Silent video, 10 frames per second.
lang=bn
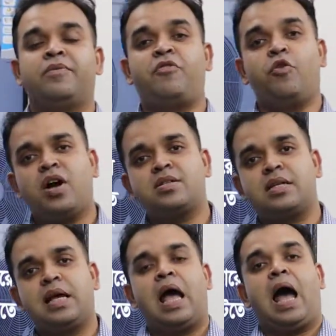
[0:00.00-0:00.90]
ভিউয়ার্স
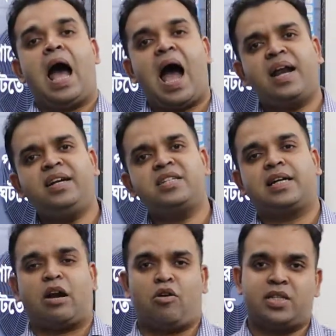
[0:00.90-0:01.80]
আরেকটি যে
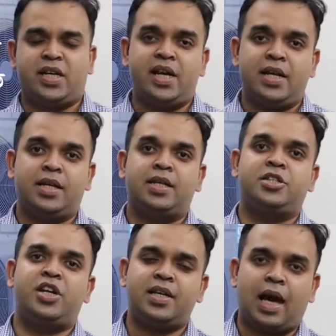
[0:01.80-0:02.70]
কারণ আছে
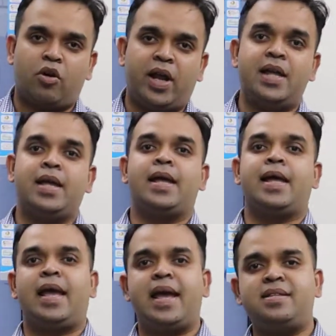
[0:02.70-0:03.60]
যেটির কারণে
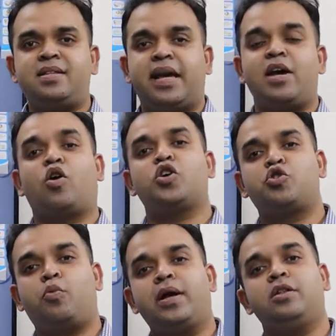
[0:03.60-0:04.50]
এসিতে অনেক
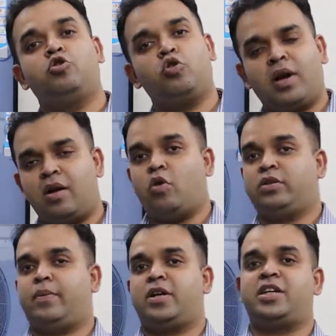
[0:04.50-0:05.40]
সময় দুর্ঘটনা
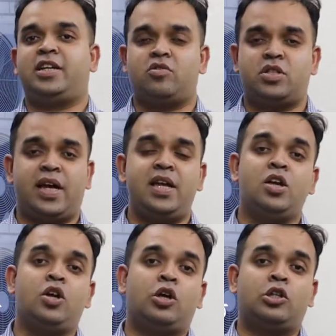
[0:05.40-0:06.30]
ঘটতে পারে সেটি হচ্ছে
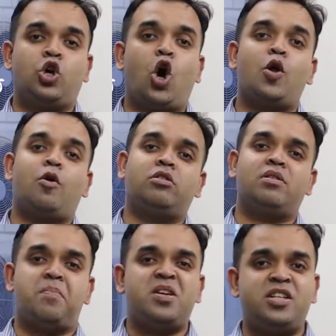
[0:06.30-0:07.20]
ঝড়
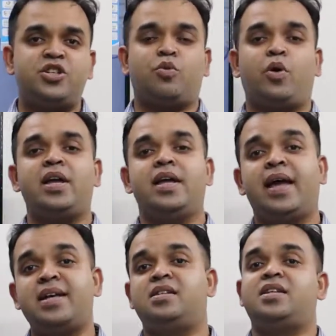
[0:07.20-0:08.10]
অথবা বৃষ্টির সময়
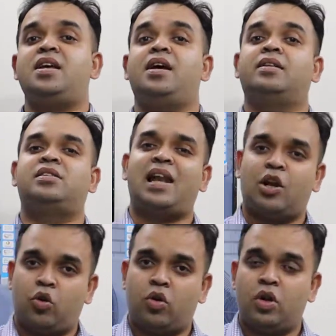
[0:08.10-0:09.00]
এসিটি
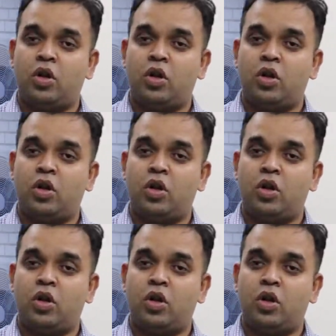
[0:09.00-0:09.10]
চালানো